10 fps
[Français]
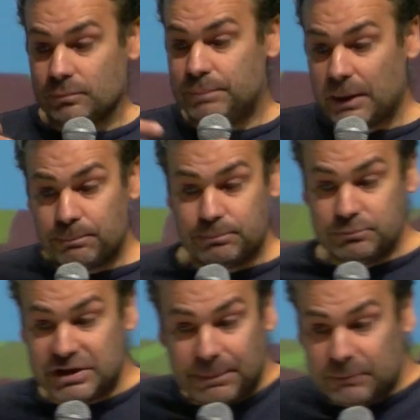pas
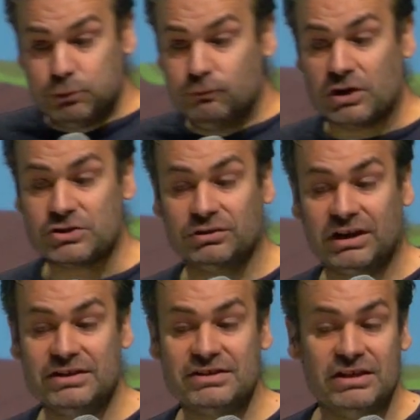il n'y a pas de pouvoir
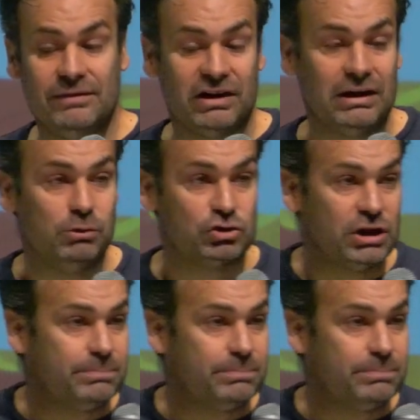centralisé avec la blockchain